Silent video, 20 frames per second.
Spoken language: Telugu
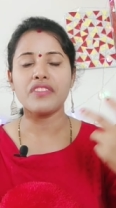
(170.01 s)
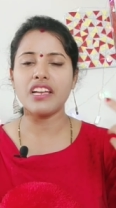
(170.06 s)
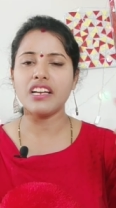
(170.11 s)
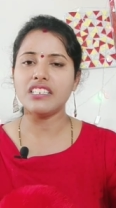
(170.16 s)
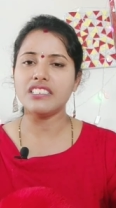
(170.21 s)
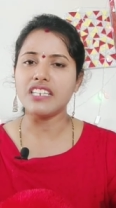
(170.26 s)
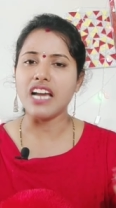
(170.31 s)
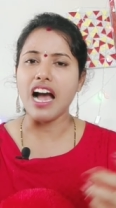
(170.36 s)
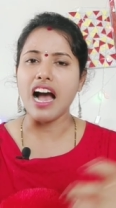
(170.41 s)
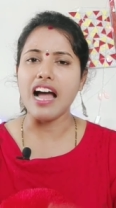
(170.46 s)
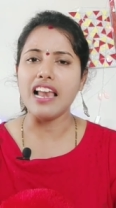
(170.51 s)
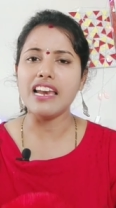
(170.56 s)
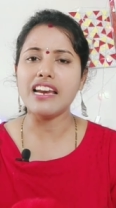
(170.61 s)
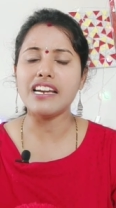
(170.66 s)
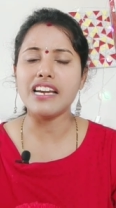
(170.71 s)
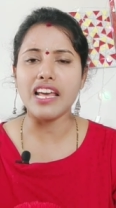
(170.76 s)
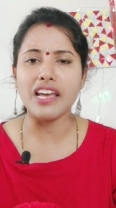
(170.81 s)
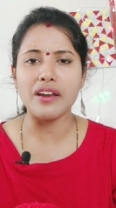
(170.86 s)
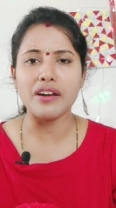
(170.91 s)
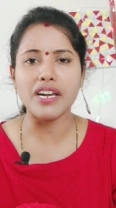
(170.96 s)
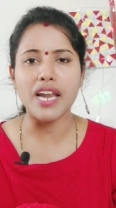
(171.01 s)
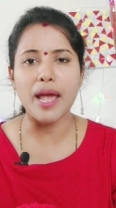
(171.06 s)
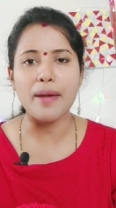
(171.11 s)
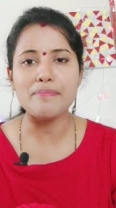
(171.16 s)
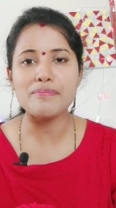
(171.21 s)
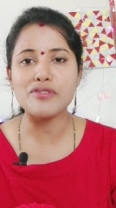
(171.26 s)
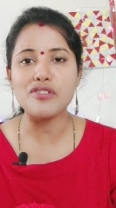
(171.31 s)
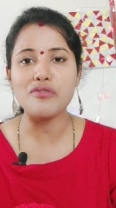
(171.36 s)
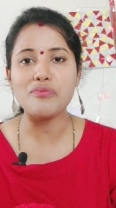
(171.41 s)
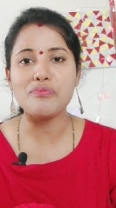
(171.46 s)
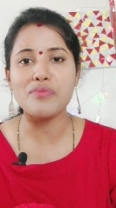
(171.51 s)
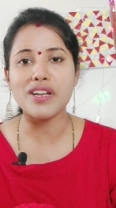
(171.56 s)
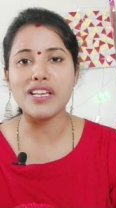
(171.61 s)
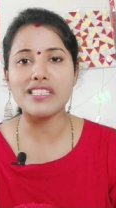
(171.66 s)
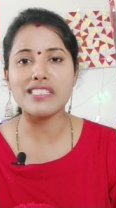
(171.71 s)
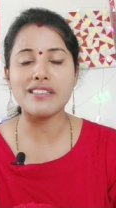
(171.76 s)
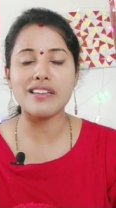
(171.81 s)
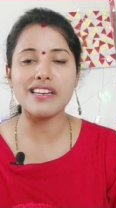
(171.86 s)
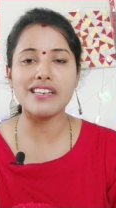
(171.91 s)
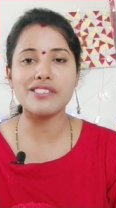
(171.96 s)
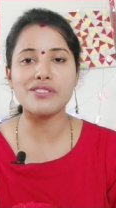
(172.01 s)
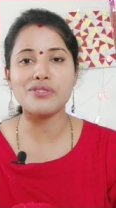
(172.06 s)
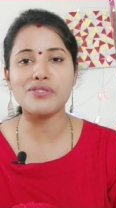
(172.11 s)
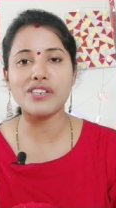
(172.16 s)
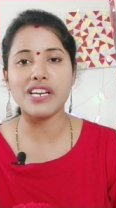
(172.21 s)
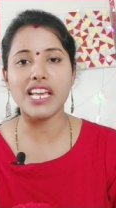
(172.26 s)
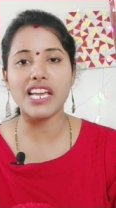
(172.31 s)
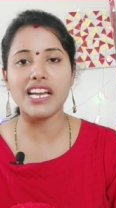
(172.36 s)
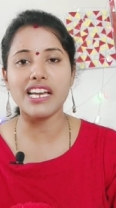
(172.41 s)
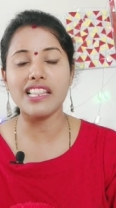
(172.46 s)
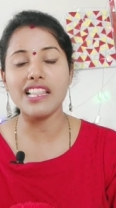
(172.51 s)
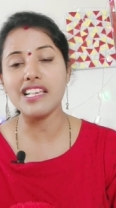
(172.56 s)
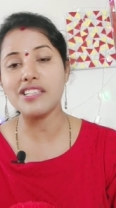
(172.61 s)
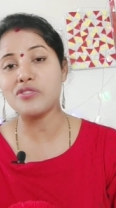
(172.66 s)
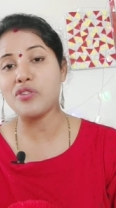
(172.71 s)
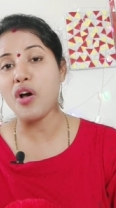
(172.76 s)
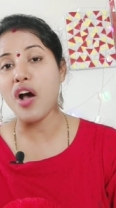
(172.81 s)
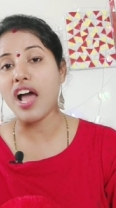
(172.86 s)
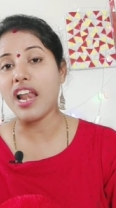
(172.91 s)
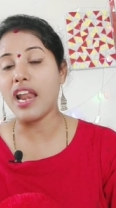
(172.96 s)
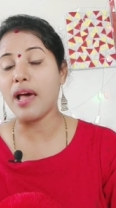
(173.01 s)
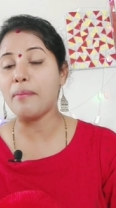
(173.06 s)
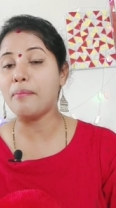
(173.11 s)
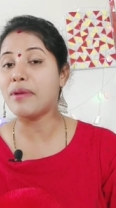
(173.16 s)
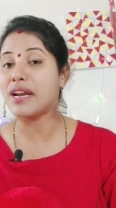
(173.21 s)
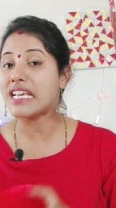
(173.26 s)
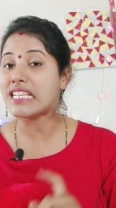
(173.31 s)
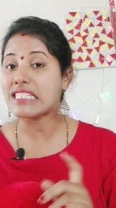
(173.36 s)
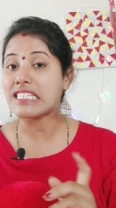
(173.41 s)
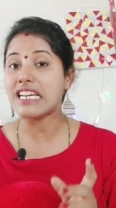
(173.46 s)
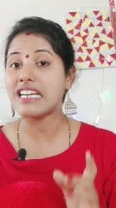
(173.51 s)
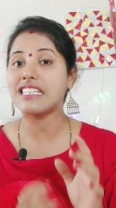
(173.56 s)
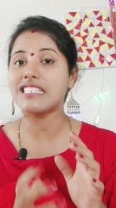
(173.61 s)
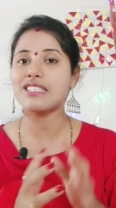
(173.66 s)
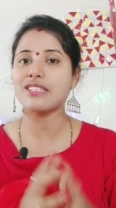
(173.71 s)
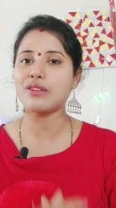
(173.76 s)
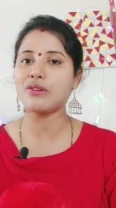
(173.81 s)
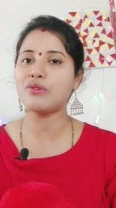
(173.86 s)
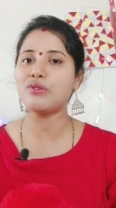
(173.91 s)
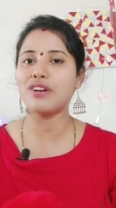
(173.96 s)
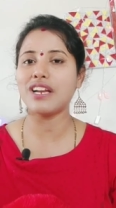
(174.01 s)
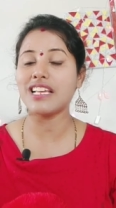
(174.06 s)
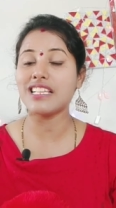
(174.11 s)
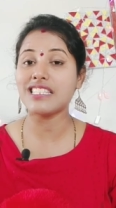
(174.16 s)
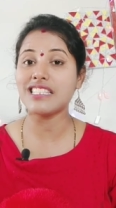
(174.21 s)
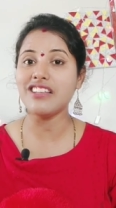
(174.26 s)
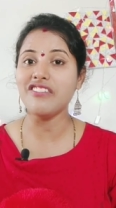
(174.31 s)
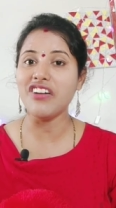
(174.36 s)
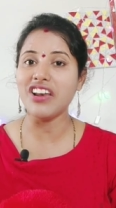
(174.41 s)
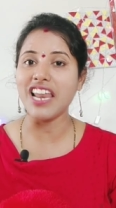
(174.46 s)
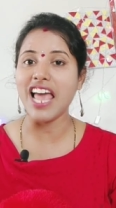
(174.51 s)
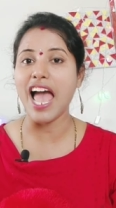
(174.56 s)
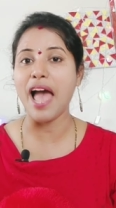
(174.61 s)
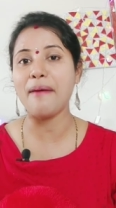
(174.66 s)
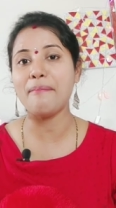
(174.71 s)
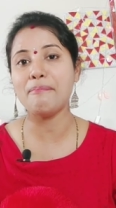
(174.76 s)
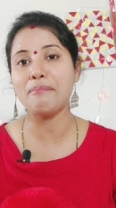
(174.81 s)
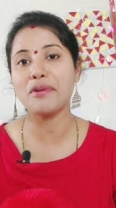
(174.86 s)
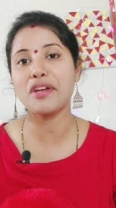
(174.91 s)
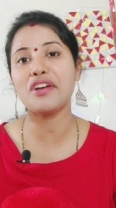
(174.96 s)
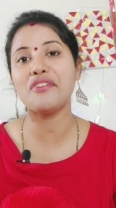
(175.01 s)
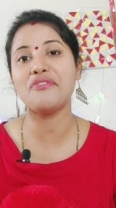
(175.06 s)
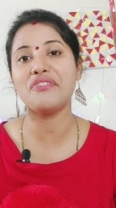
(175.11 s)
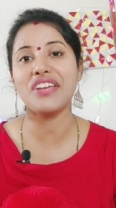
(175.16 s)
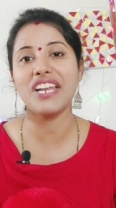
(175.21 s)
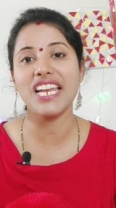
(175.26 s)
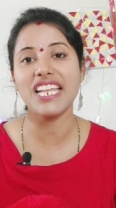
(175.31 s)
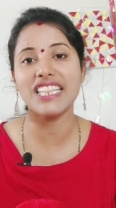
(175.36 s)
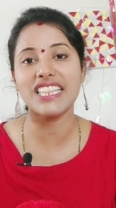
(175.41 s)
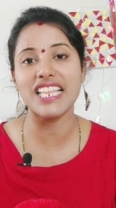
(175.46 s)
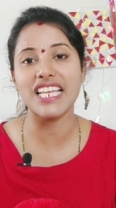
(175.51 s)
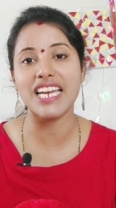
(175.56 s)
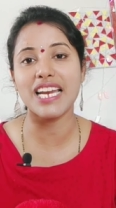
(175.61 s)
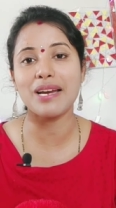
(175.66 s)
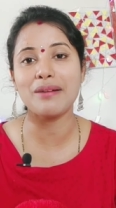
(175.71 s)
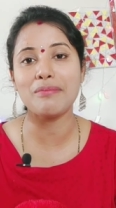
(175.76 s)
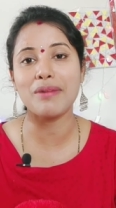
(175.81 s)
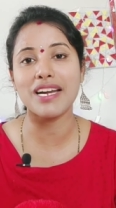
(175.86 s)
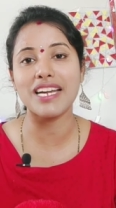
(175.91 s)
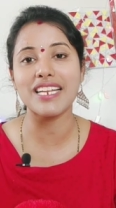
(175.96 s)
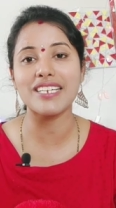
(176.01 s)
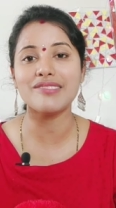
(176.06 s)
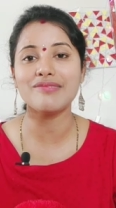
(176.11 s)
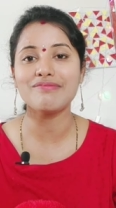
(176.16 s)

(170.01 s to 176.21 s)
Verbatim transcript: ఇంకా చాలా టైప్స్ ఆఫ్ బ్రేస్లెట్స్ ఉంటాయి కదా సో అలా బ్రేస్లెట్స్ని కూడా ఇస్తే వాళ్ళు హ్యాపీగా ఫీల్ అవుతారనమాట